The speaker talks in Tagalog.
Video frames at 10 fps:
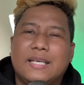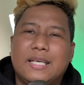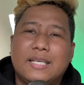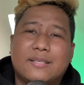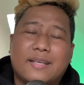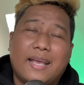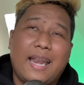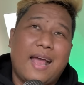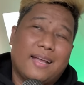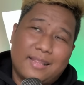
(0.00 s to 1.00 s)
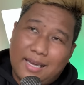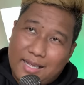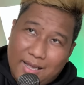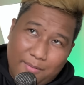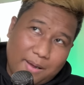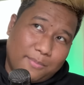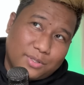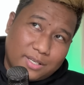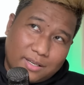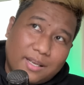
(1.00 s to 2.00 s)
is kailangan talaga umabot
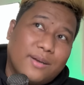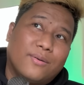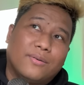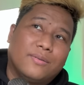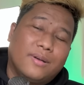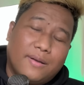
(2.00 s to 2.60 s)
siya ng ganong